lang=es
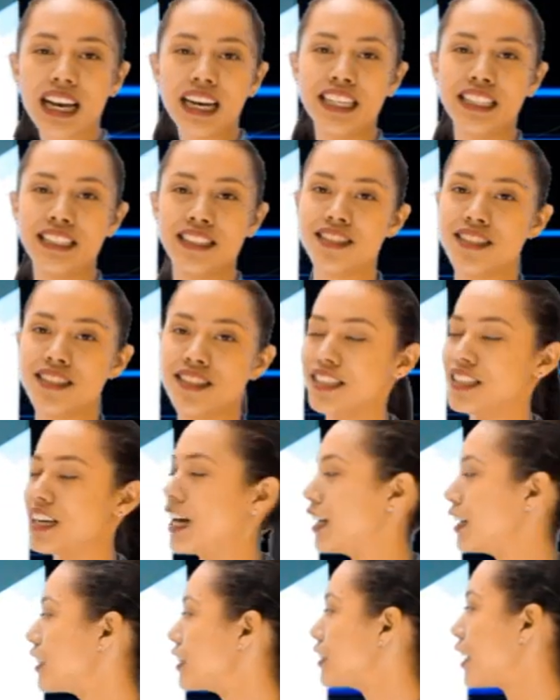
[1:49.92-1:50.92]
las
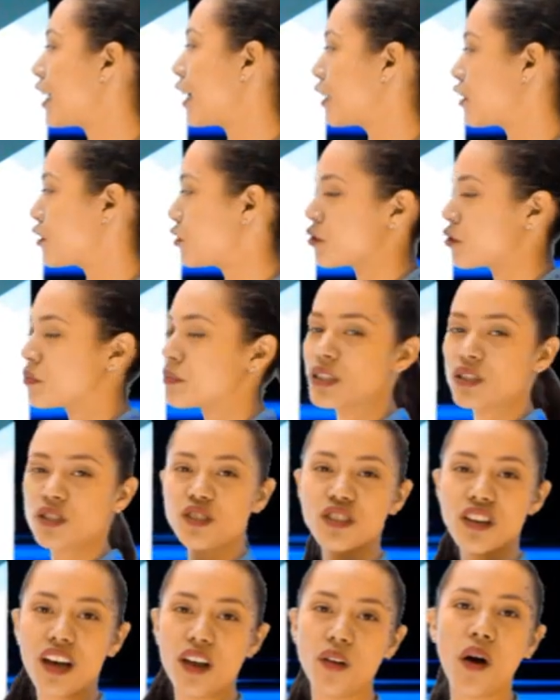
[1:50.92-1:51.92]
necesidades de estos
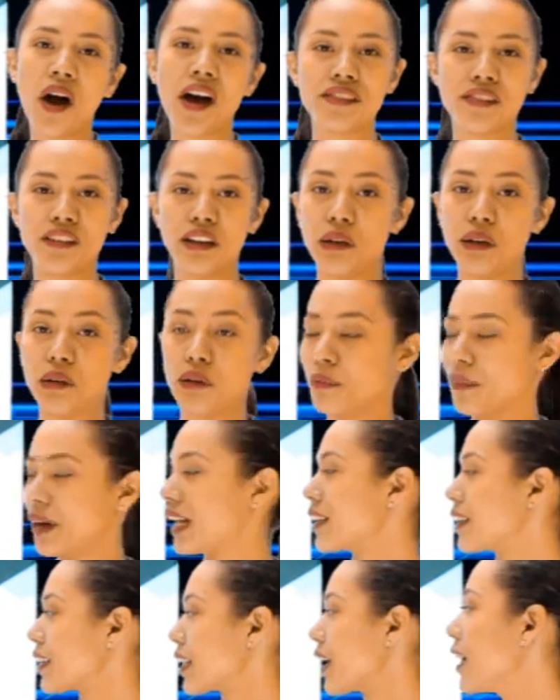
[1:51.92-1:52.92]
mencionados
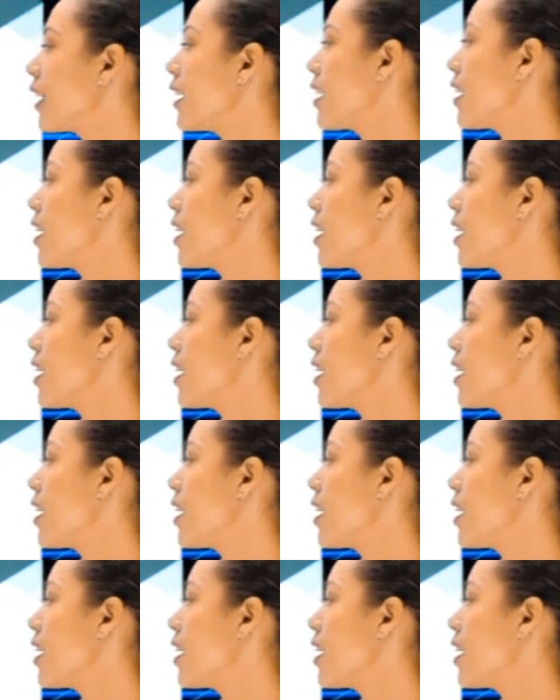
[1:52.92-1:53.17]
anteriormente.